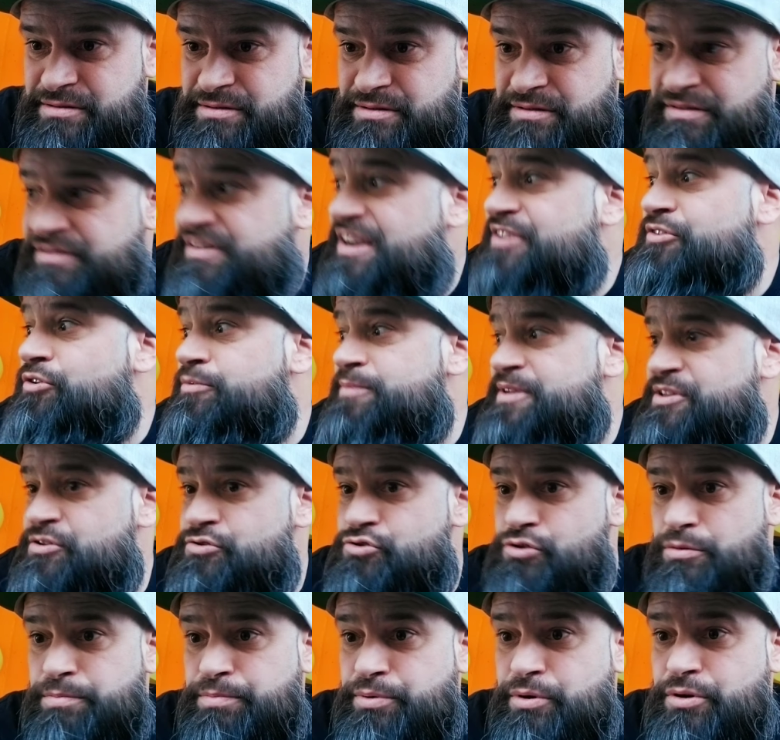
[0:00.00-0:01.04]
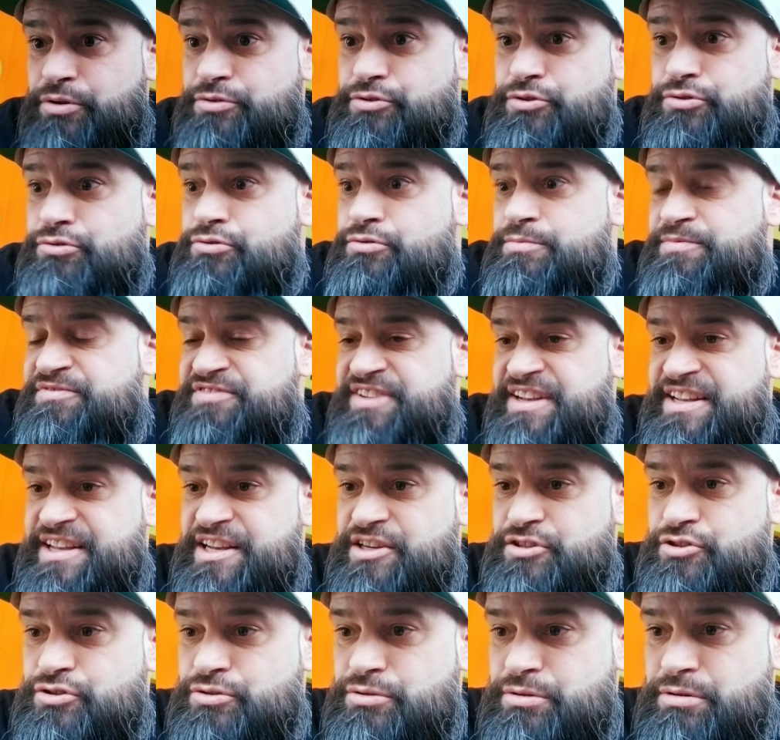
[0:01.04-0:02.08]
Va dominer sur Pornhub, fais quelque
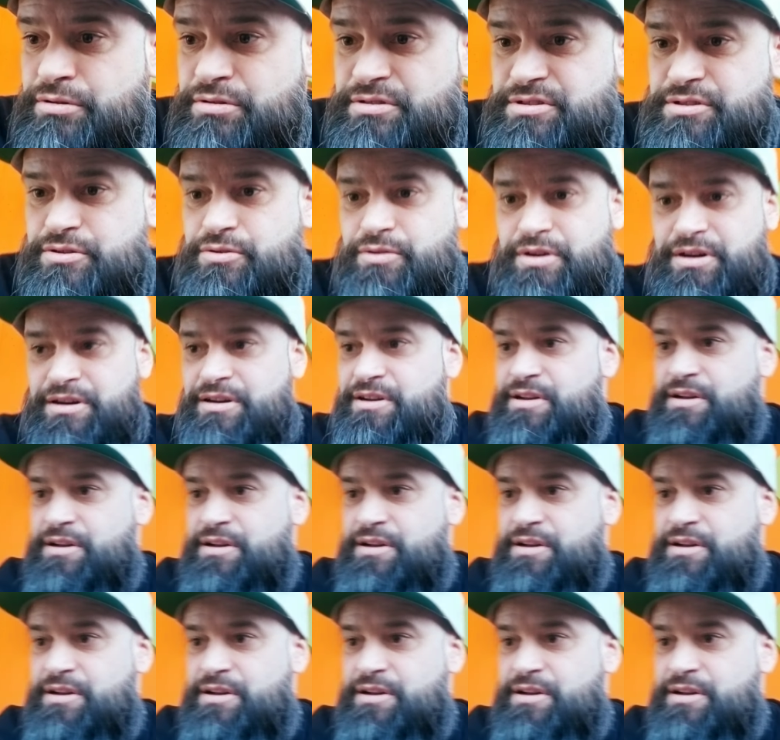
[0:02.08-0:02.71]
chose, quoi.